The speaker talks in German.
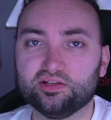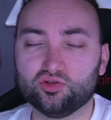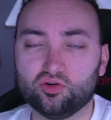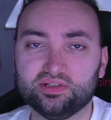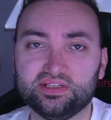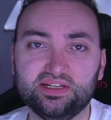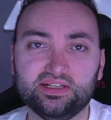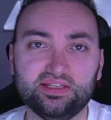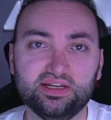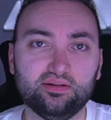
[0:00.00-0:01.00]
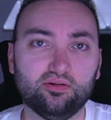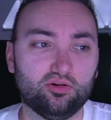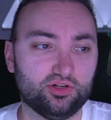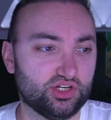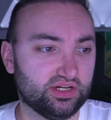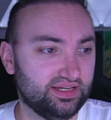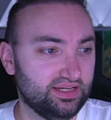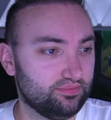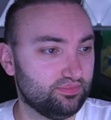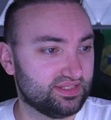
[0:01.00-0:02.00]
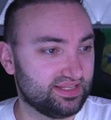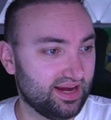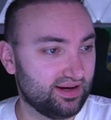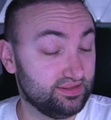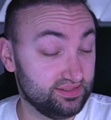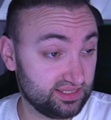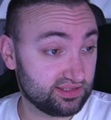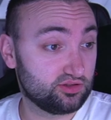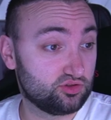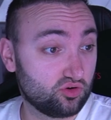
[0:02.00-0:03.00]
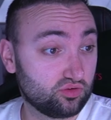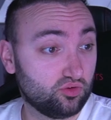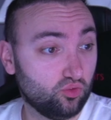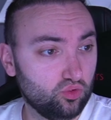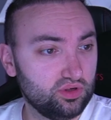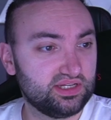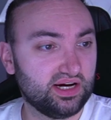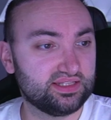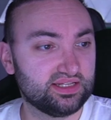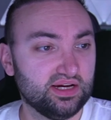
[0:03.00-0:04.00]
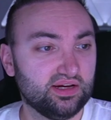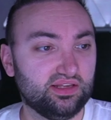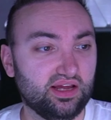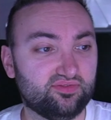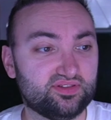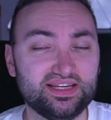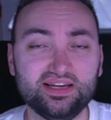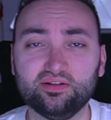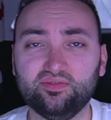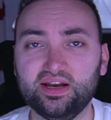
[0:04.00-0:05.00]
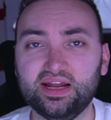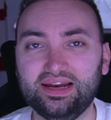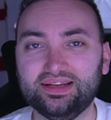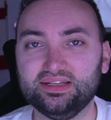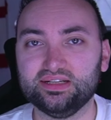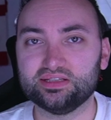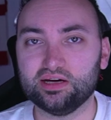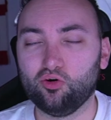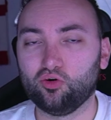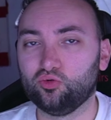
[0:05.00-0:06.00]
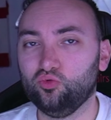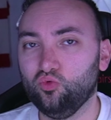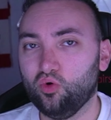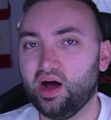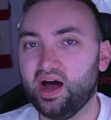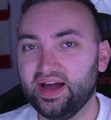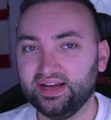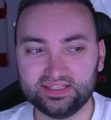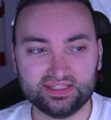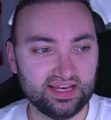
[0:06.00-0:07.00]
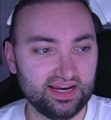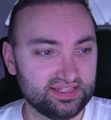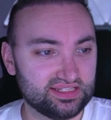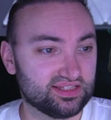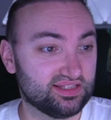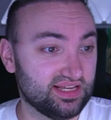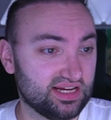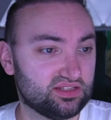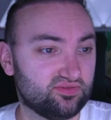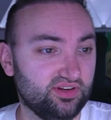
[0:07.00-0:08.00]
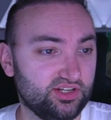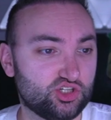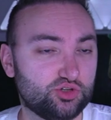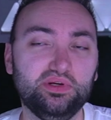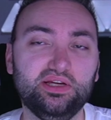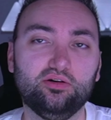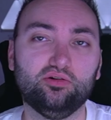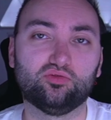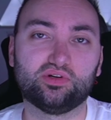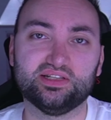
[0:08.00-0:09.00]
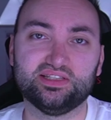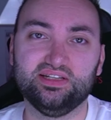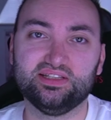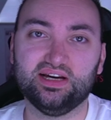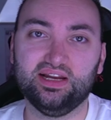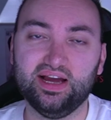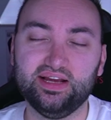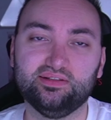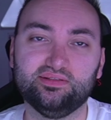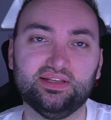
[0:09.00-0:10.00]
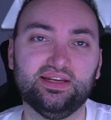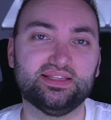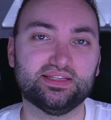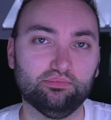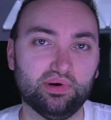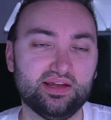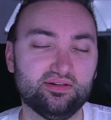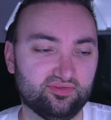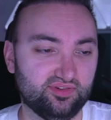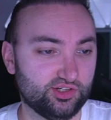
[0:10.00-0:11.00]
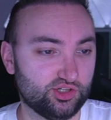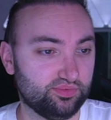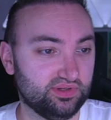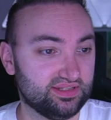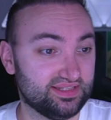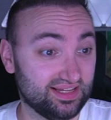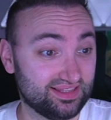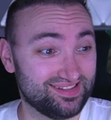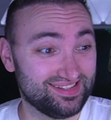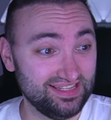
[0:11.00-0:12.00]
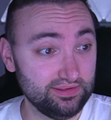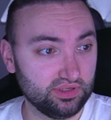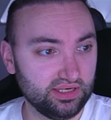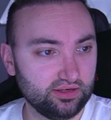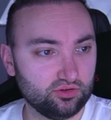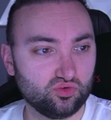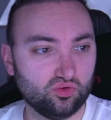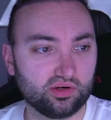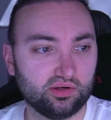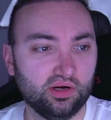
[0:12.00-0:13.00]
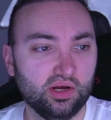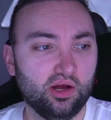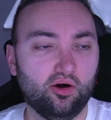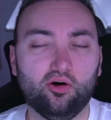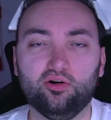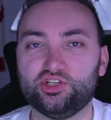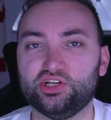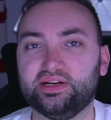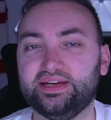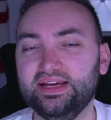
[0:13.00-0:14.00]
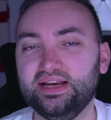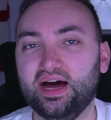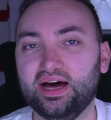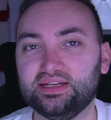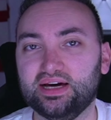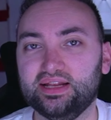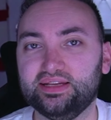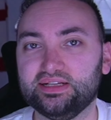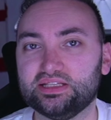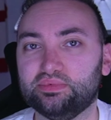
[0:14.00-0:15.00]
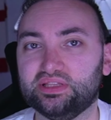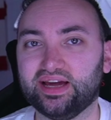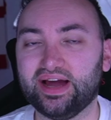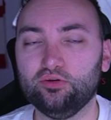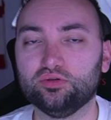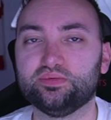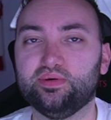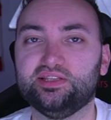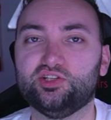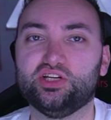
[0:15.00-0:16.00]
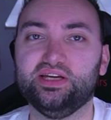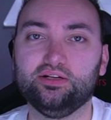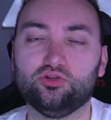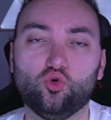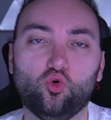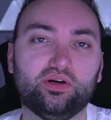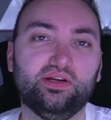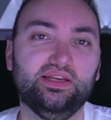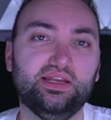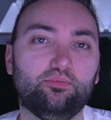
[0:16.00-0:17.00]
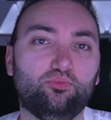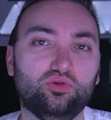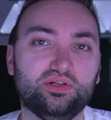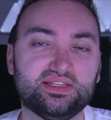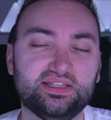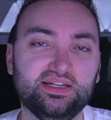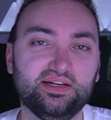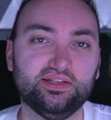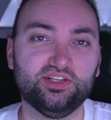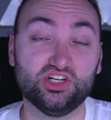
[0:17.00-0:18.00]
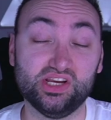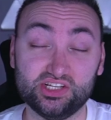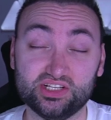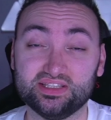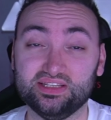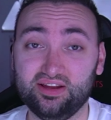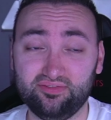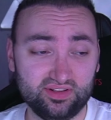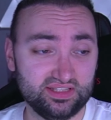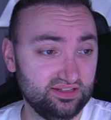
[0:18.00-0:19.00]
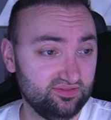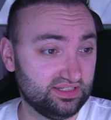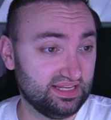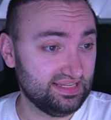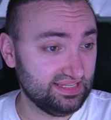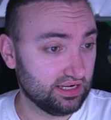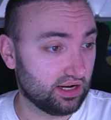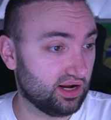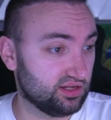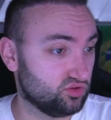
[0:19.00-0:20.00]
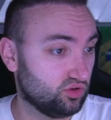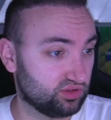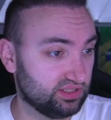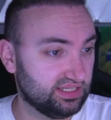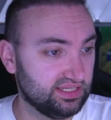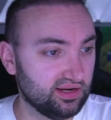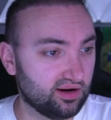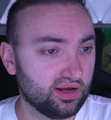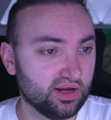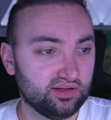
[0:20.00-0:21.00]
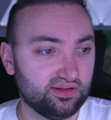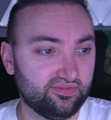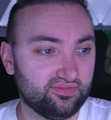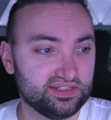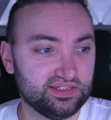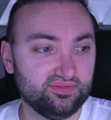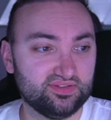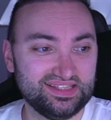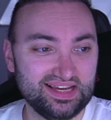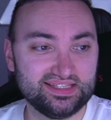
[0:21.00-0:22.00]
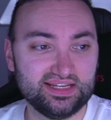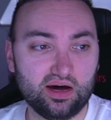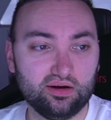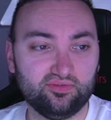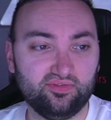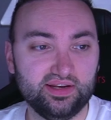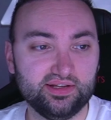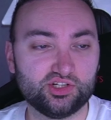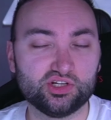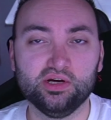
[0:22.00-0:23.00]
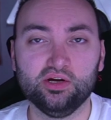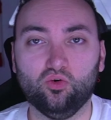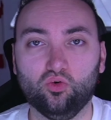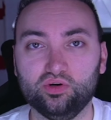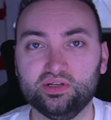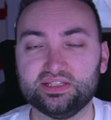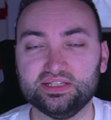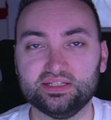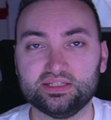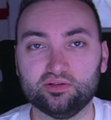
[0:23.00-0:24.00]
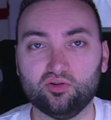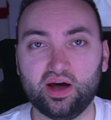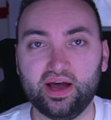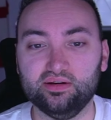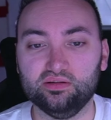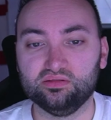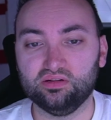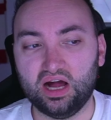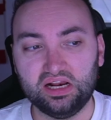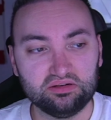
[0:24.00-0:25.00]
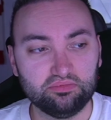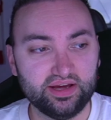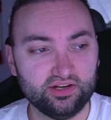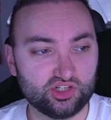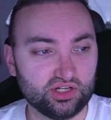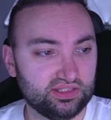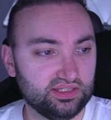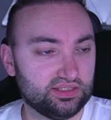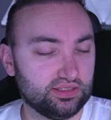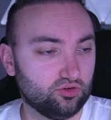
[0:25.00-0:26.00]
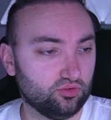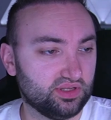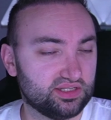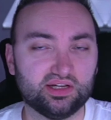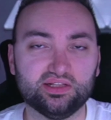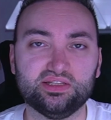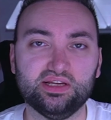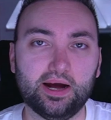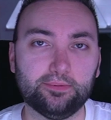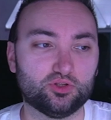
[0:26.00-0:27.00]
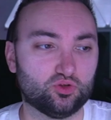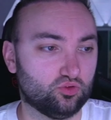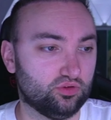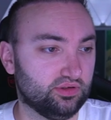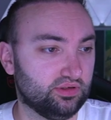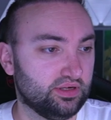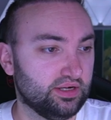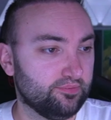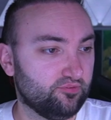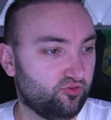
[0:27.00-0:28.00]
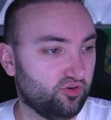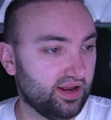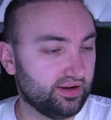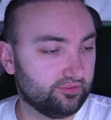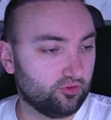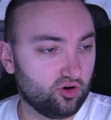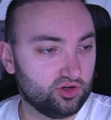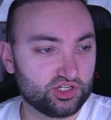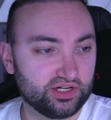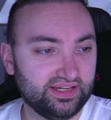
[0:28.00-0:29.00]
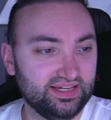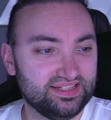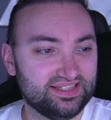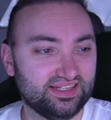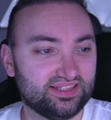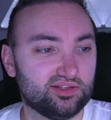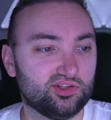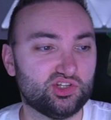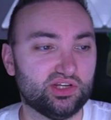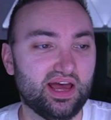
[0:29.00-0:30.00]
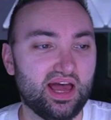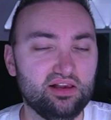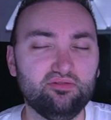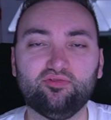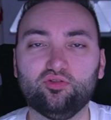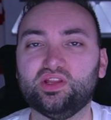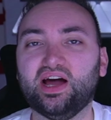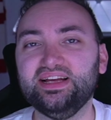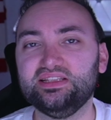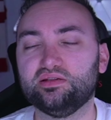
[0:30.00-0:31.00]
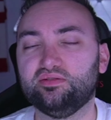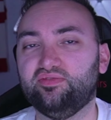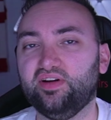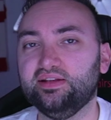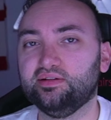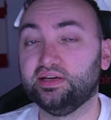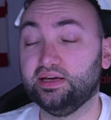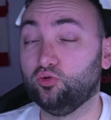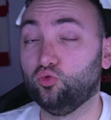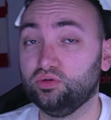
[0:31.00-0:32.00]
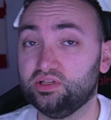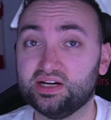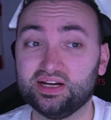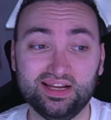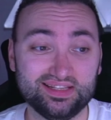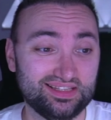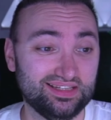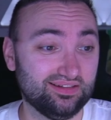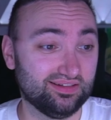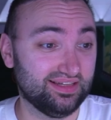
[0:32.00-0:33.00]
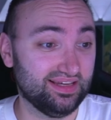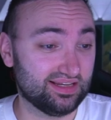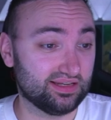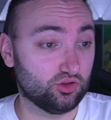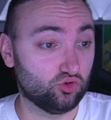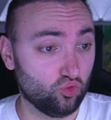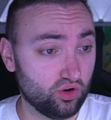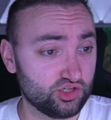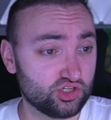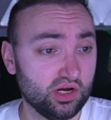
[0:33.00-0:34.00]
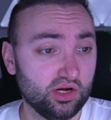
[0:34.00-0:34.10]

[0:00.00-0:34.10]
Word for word: Saisonsieg, den Holstein Kiel bisher in dieser Saison geholt hat. Der FC gewann allerdings auch nur eins der letzten sechs Pflichtspiele und kassierte alleine in den letzten beiden Pflichtspielen satte sieben Gegentore. Holstein Kiel hat allerdings mit 23 Gegentoren in der Bundesliga die schlechteste Defensive der Liga, also auch die Kieler defensiv sehr, sehr anfällig und es ist noch eine allgemeine Statistik, um das Ganze hier abzurunden, vorhanden. Holstein Kiel setzte sich in 11 von 13 Fällen gegen unterklassige Gegner durch